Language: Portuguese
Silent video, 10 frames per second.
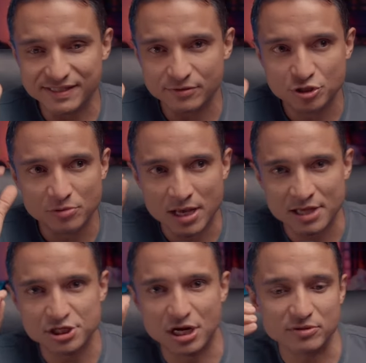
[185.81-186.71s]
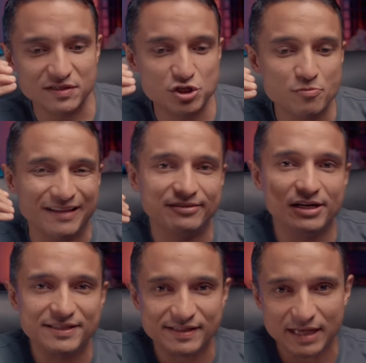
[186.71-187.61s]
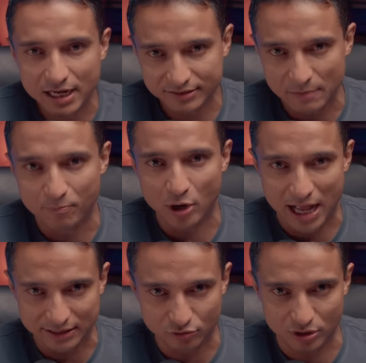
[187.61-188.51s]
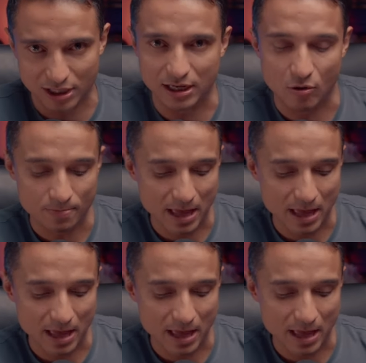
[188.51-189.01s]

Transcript: de, é, digamos assim, de uma terceira temporada do canal.